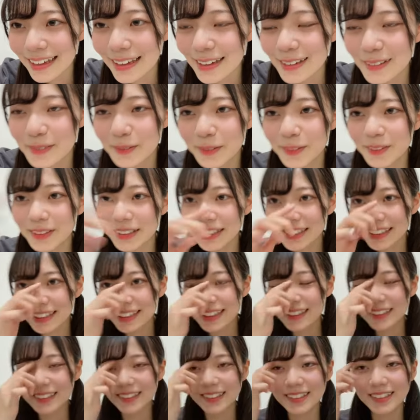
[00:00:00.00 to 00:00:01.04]
え
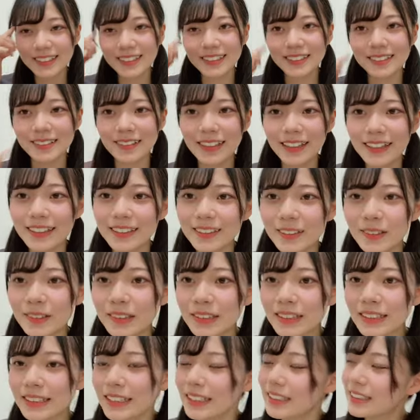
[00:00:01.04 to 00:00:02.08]
ポニーテールと獅子は幼
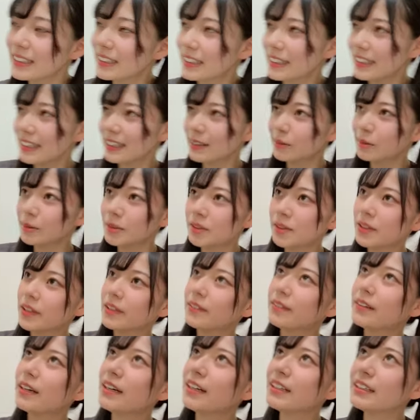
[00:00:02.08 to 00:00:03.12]
稚園じゃないかもそれ
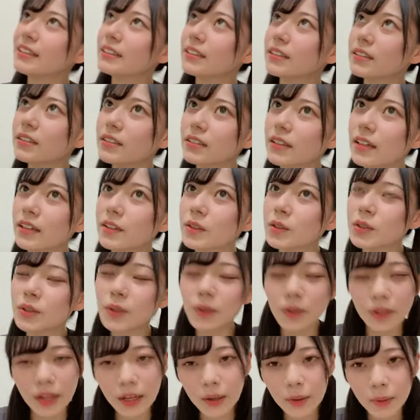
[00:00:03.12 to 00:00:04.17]
はあの
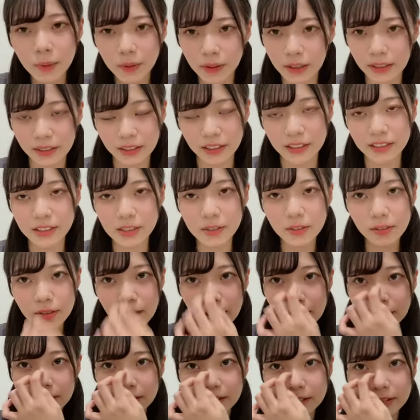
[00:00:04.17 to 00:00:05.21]
小学校かな小
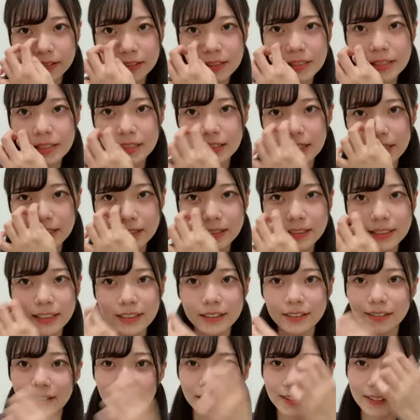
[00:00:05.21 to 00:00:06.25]
学1年生
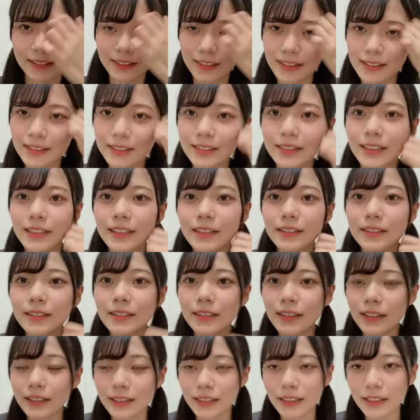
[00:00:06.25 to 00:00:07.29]
とか2年生
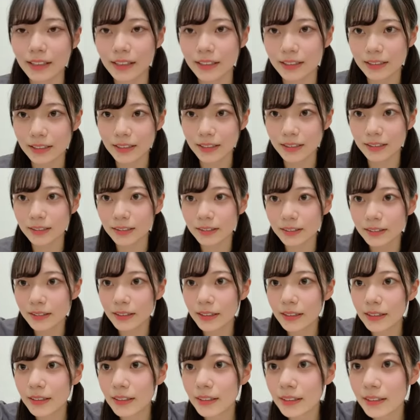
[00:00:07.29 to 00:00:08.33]
だった気がする
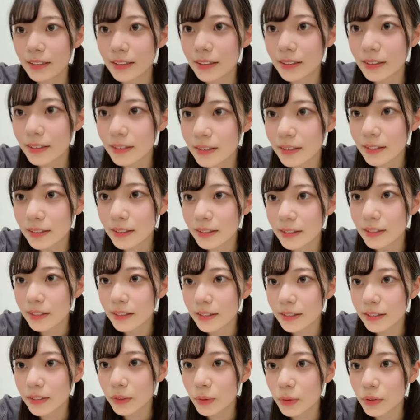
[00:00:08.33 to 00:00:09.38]

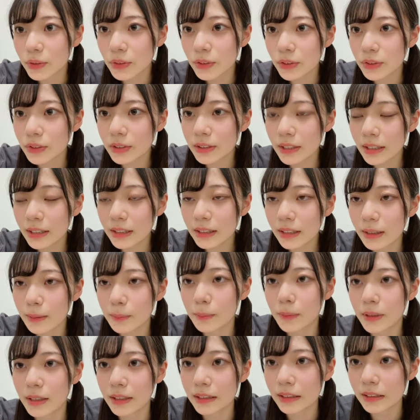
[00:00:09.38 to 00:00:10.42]
そう十何
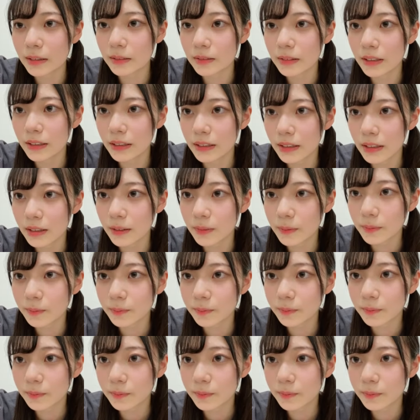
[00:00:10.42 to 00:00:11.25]
年前なのでね